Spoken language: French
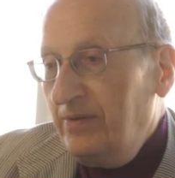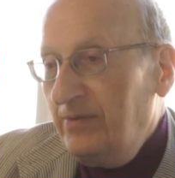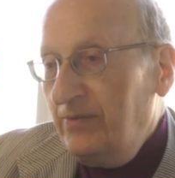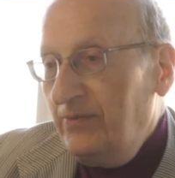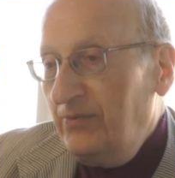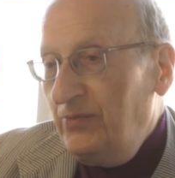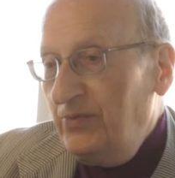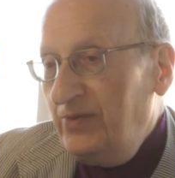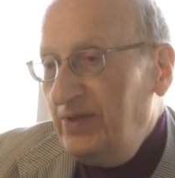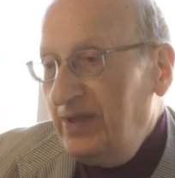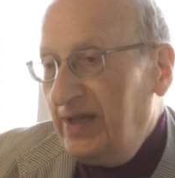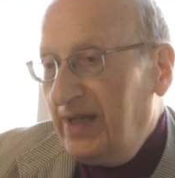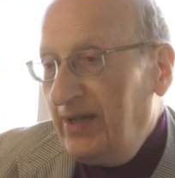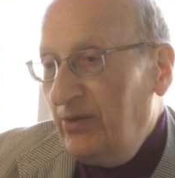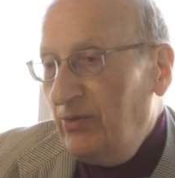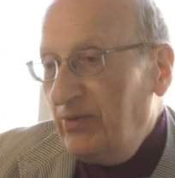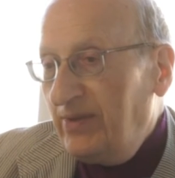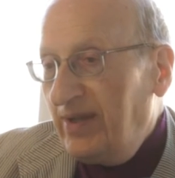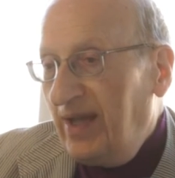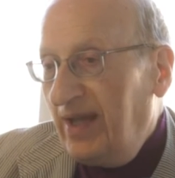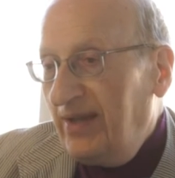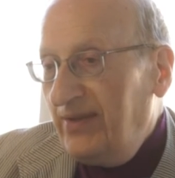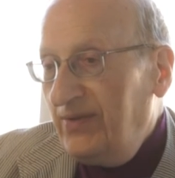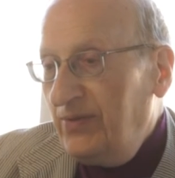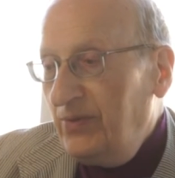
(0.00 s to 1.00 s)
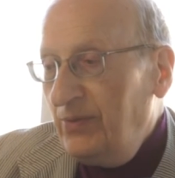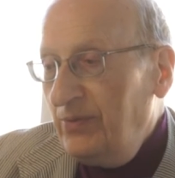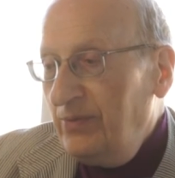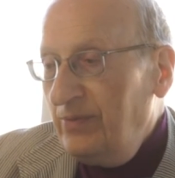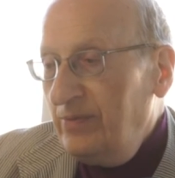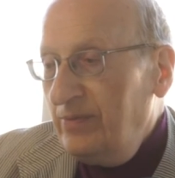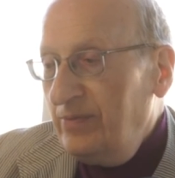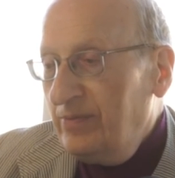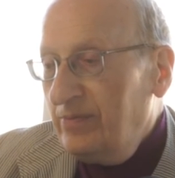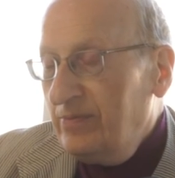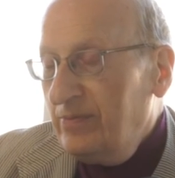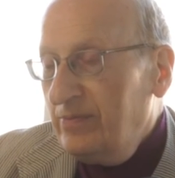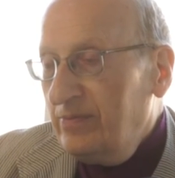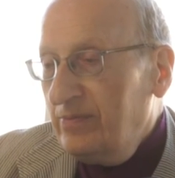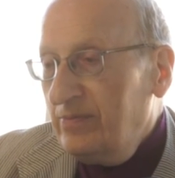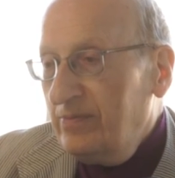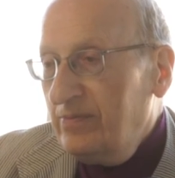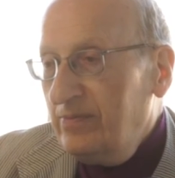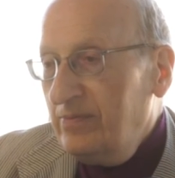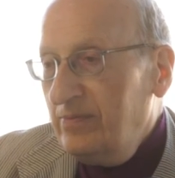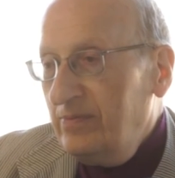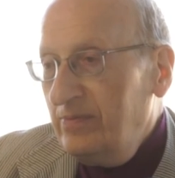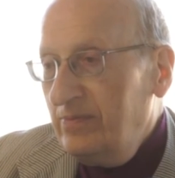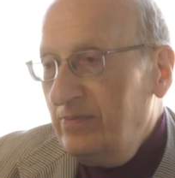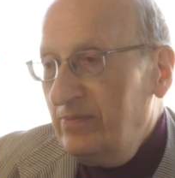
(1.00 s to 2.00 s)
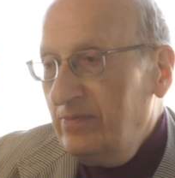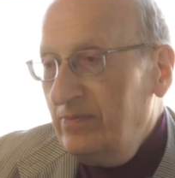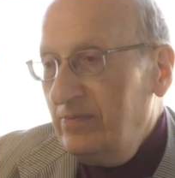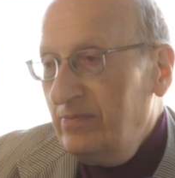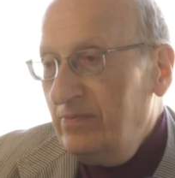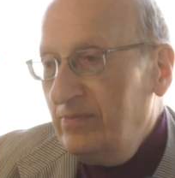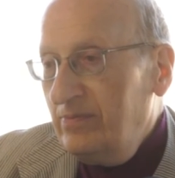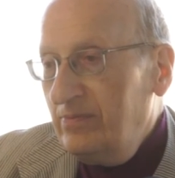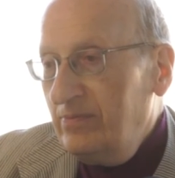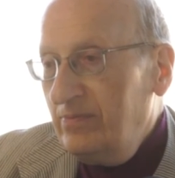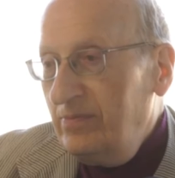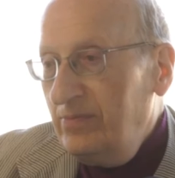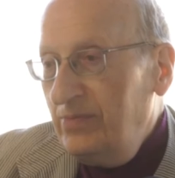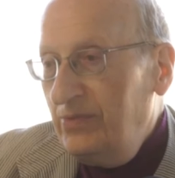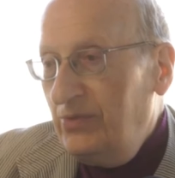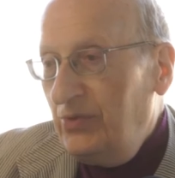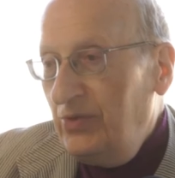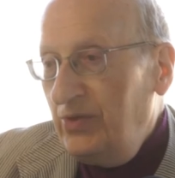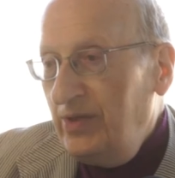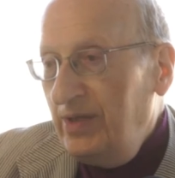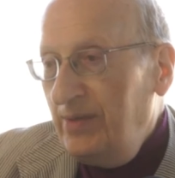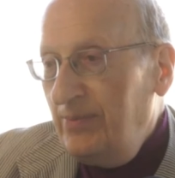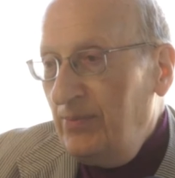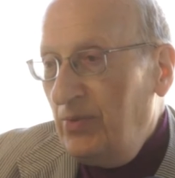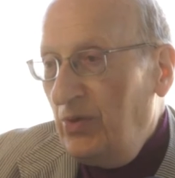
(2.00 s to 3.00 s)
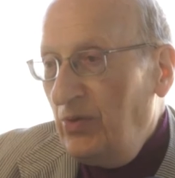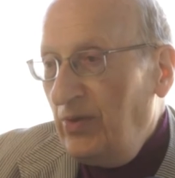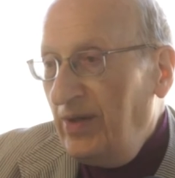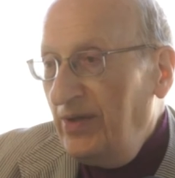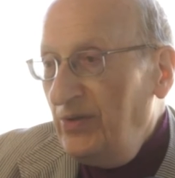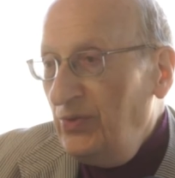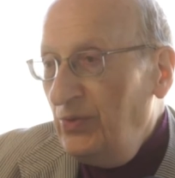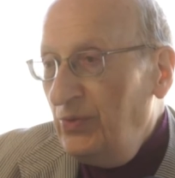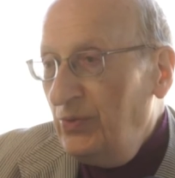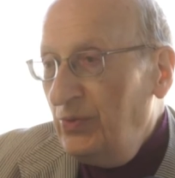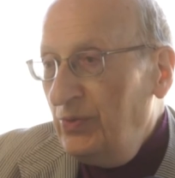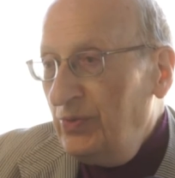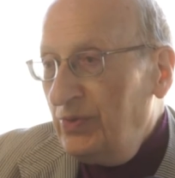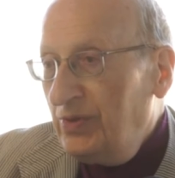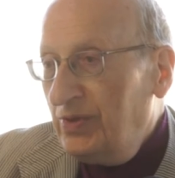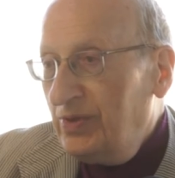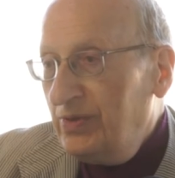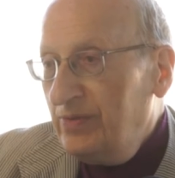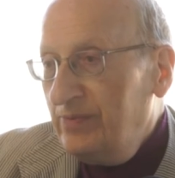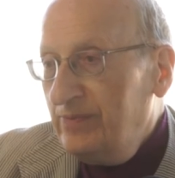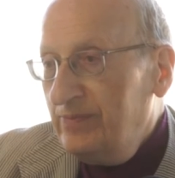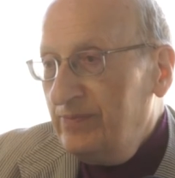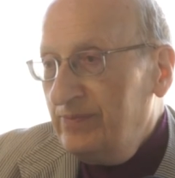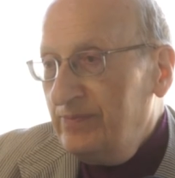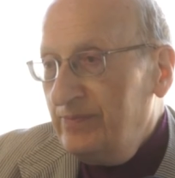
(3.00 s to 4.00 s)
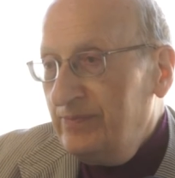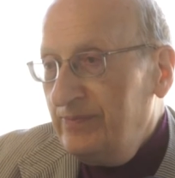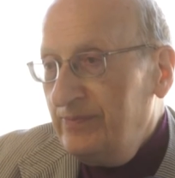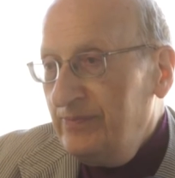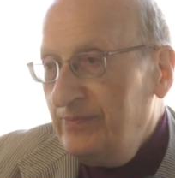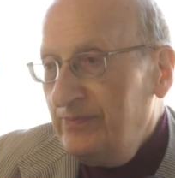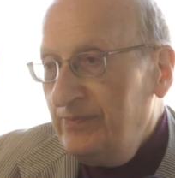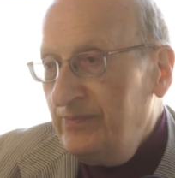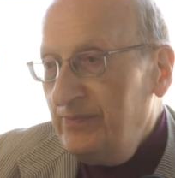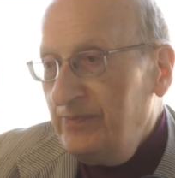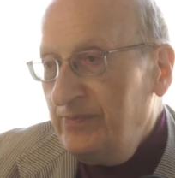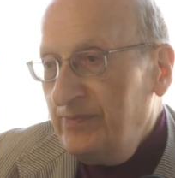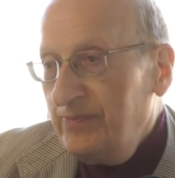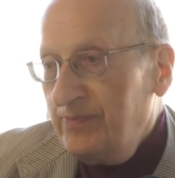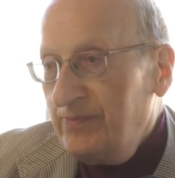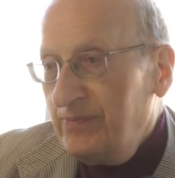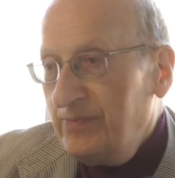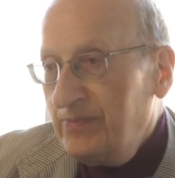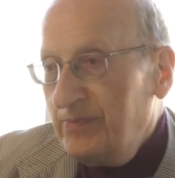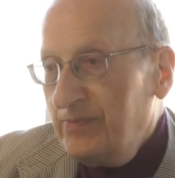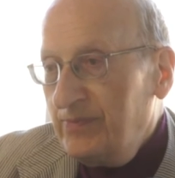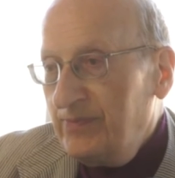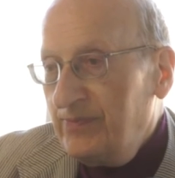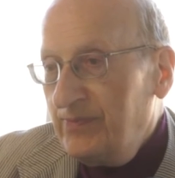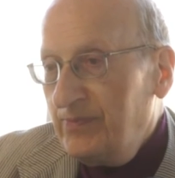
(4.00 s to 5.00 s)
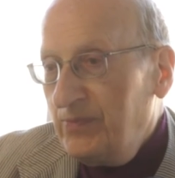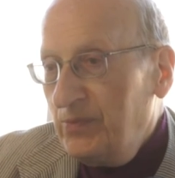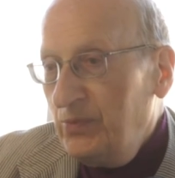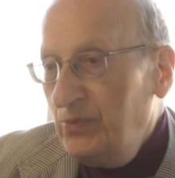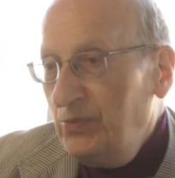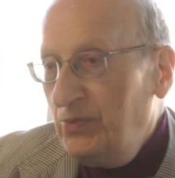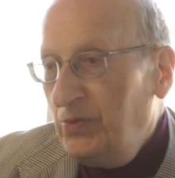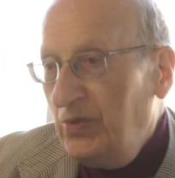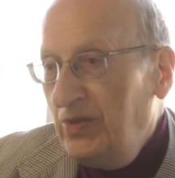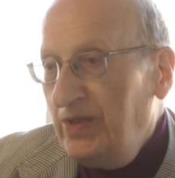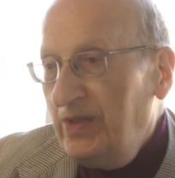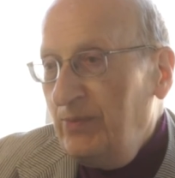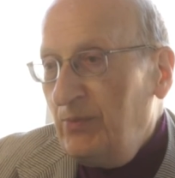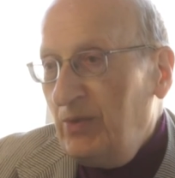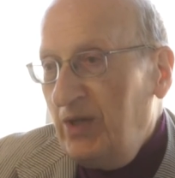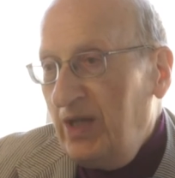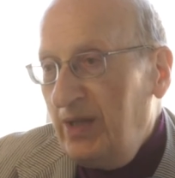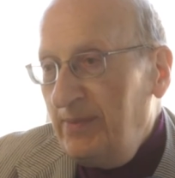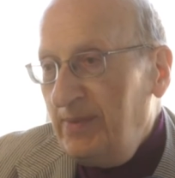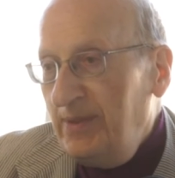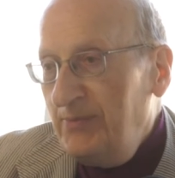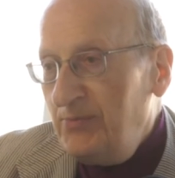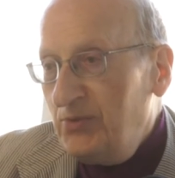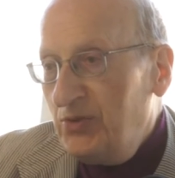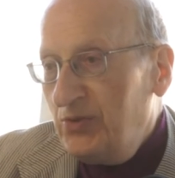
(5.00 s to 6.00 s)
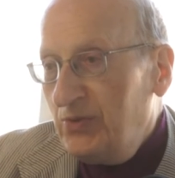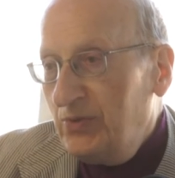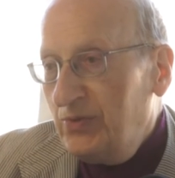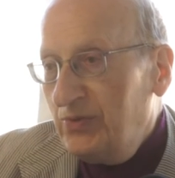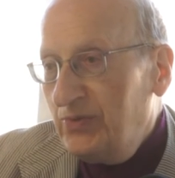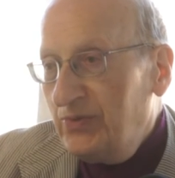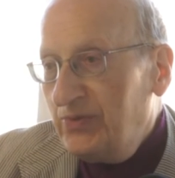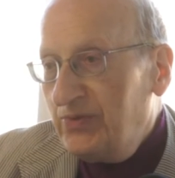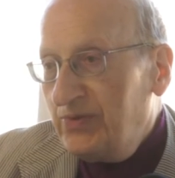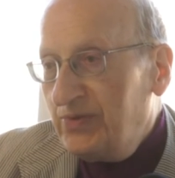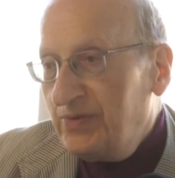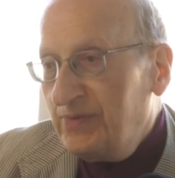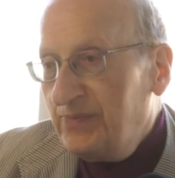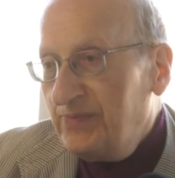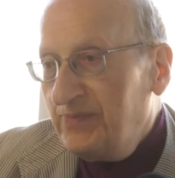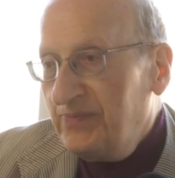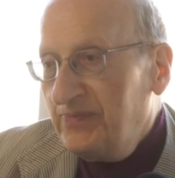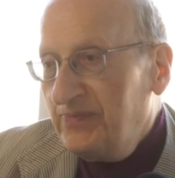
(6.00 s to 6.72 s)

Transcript: vous direz au garçon, donnez-moi un autre ou donnez-moi la même chose.